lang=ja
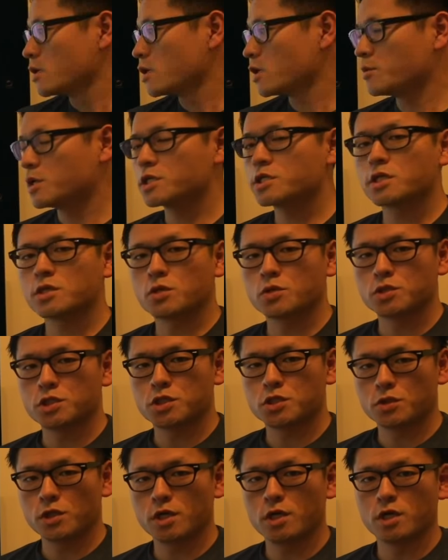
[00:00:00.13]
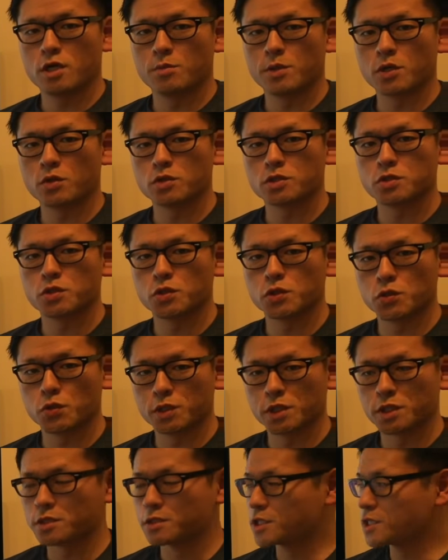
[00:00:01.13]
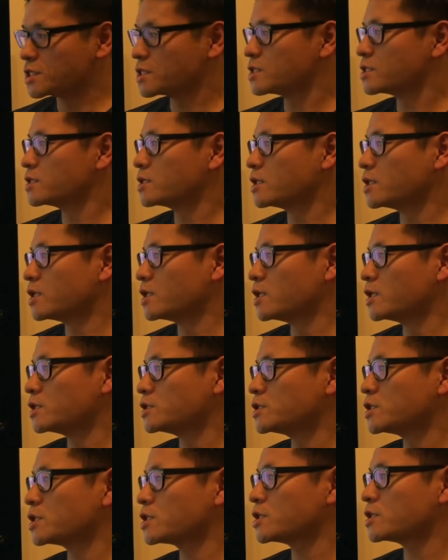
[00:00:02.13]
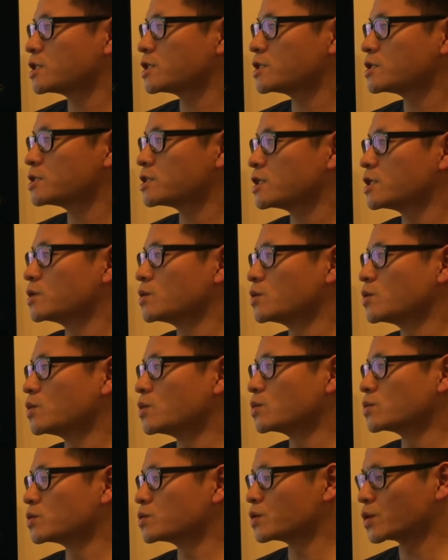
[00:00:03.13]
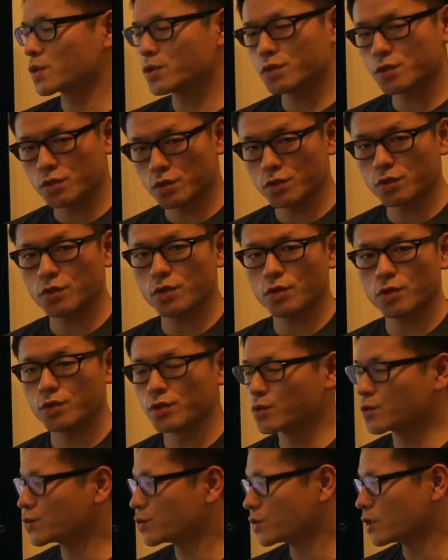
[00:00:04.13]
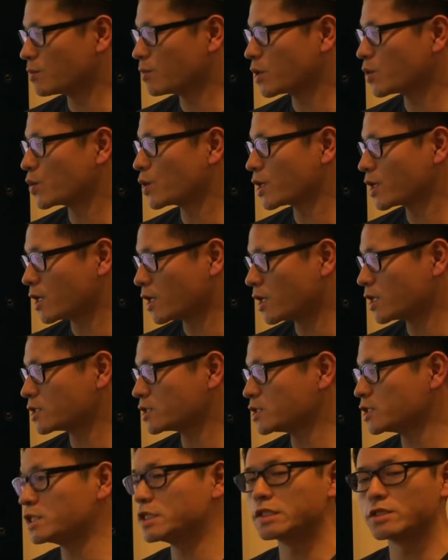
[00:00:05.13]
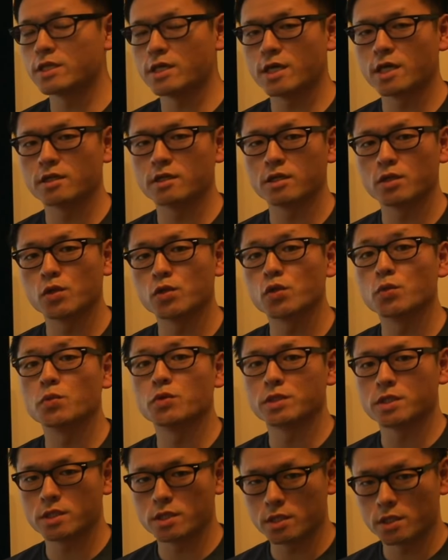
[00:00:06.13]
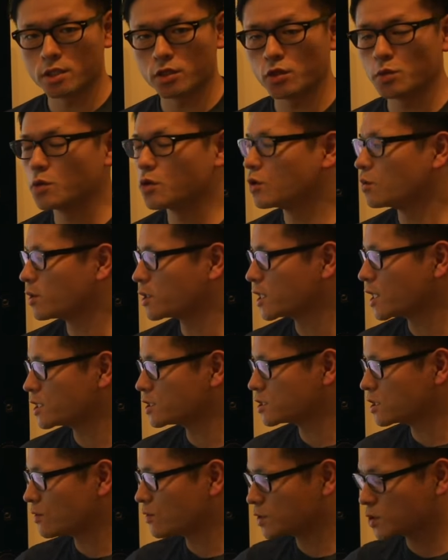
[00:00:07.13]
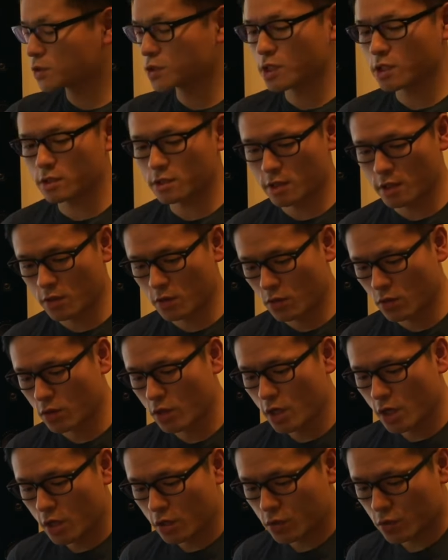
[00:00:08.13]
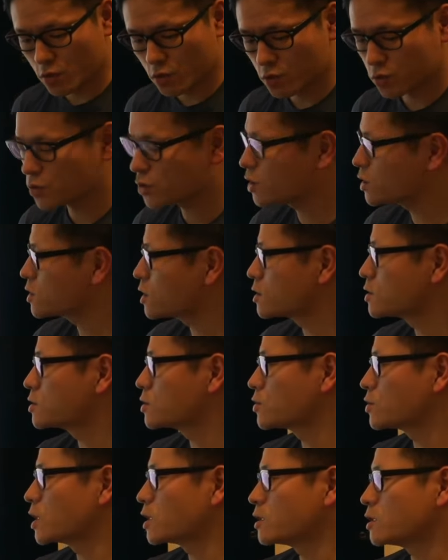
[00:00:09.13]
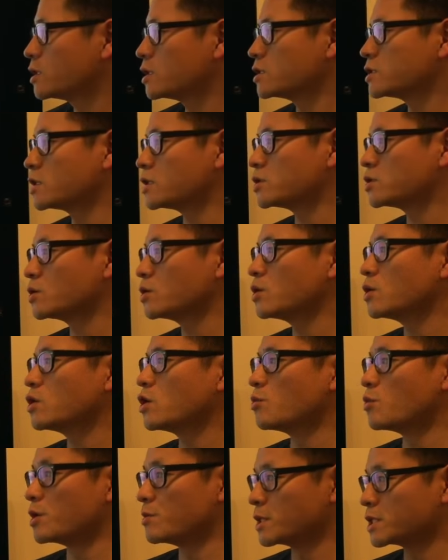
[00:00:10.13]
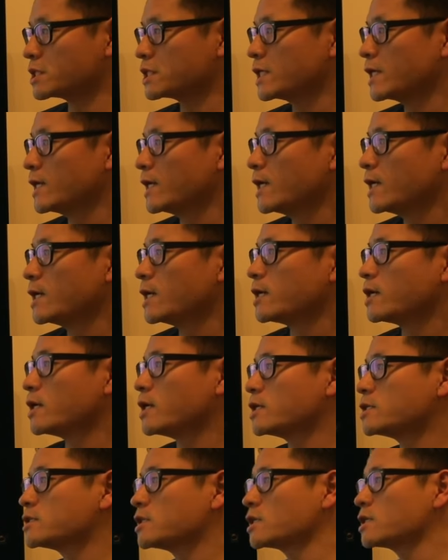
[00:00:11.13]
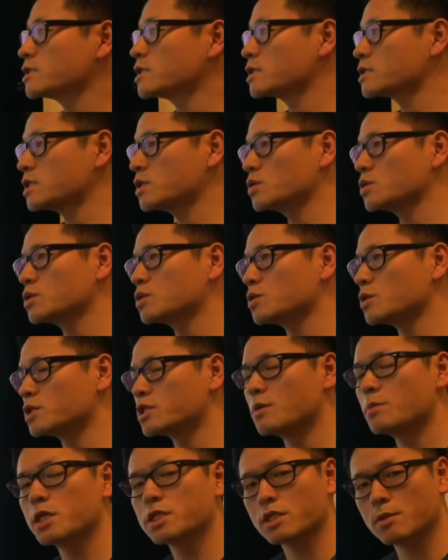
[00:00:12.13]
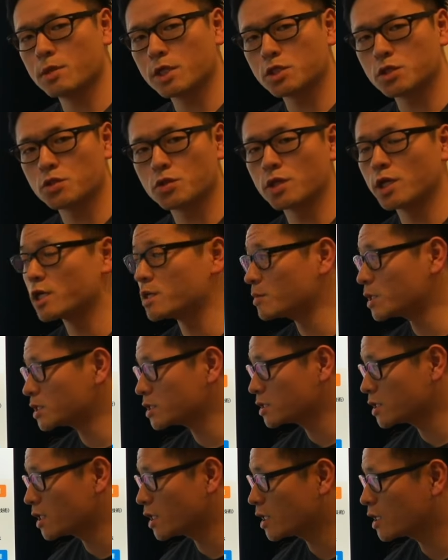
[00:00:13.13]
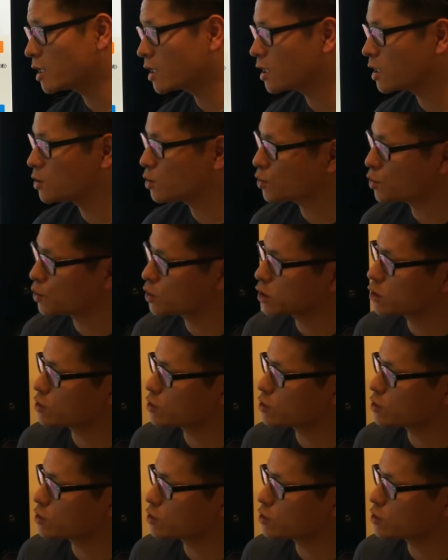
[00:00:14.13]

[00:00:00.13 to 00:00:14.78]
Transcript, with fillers: 皆さんこんにちは。弁護士の井上拓です。知的財産法の即習ということで、これからシリーズでやっていこうと思うんですけれども、第1弾は著作権法ということで、早速やっていきたいと思います。知的財産法というのは様々種類がありまして、特許